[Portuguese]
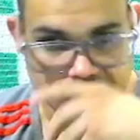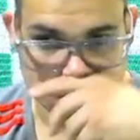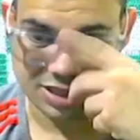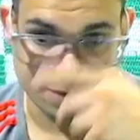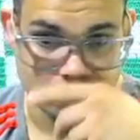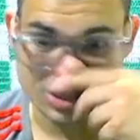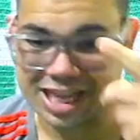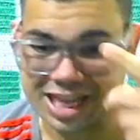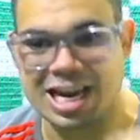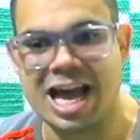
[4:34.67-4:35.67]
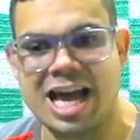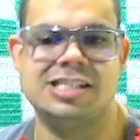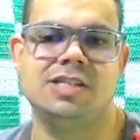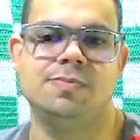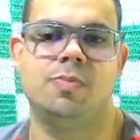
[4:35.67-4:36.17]
tem muita
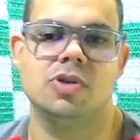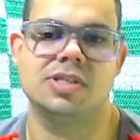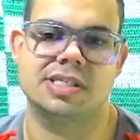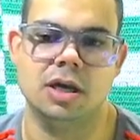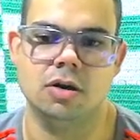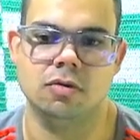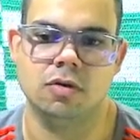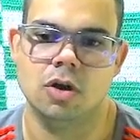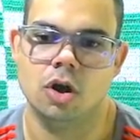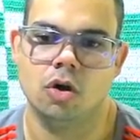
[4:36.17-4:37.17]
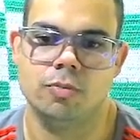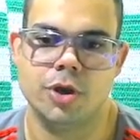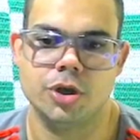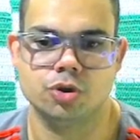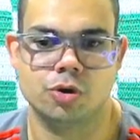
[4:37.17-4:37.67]
análise de posição, o
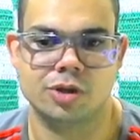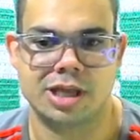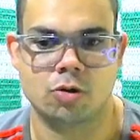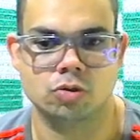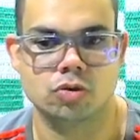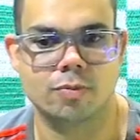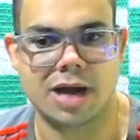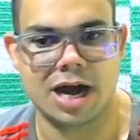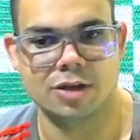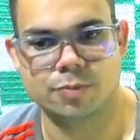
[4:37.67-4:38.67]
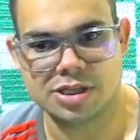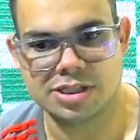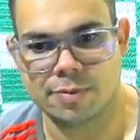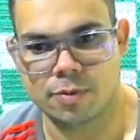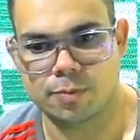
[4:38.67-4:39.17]
meio de jogo até conturbado, por
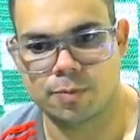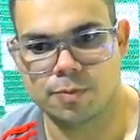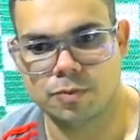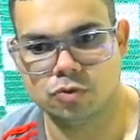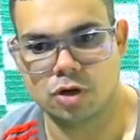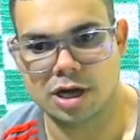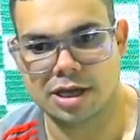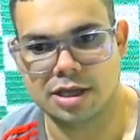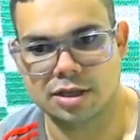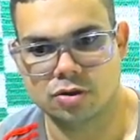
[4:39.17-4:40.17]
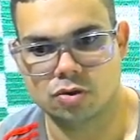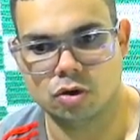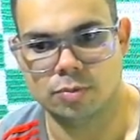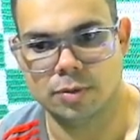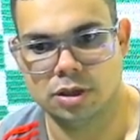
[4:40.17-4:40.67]
exemplo, joga aqui,
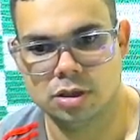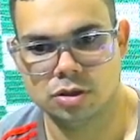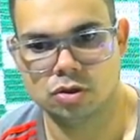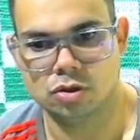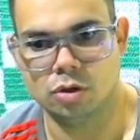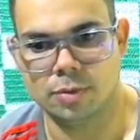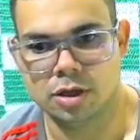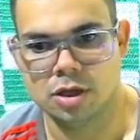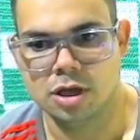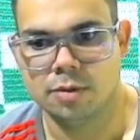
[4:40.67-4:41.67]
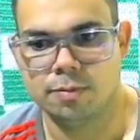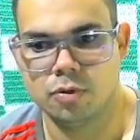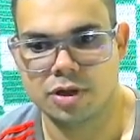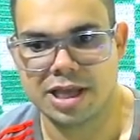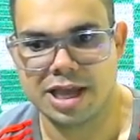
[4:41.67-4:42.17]
toma, toma.
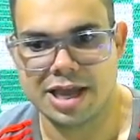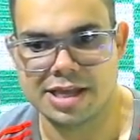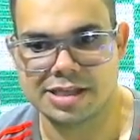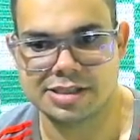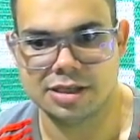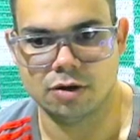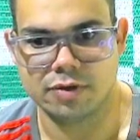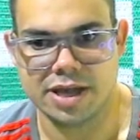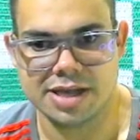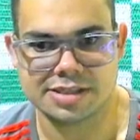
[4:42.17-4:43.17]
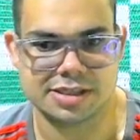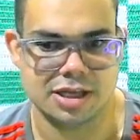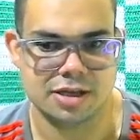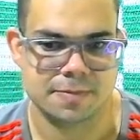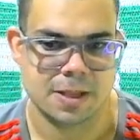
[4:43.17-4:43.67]
Por que esse, não esse,
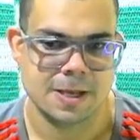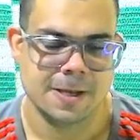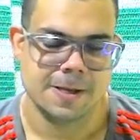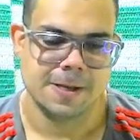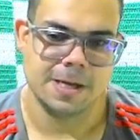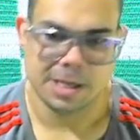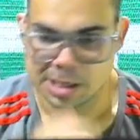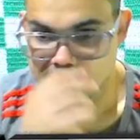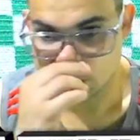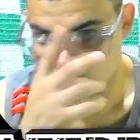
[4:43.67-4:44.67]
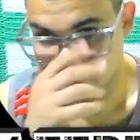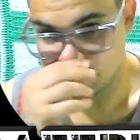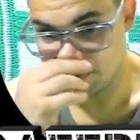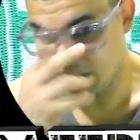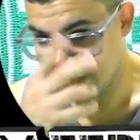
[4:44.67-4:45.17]
né? Uh,
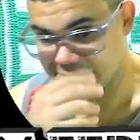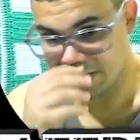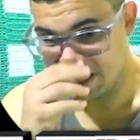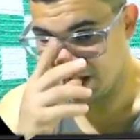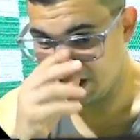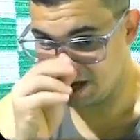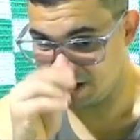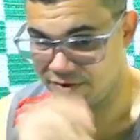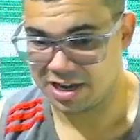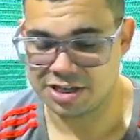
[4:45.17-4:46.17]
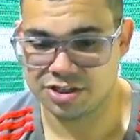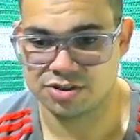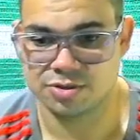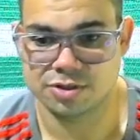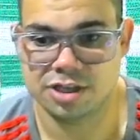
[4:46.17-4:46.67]
mas é, eu
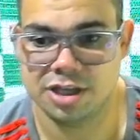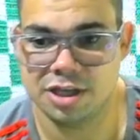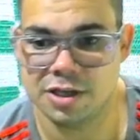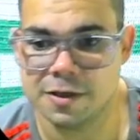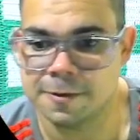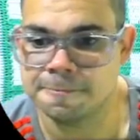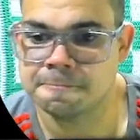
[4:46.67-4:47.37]
acredito que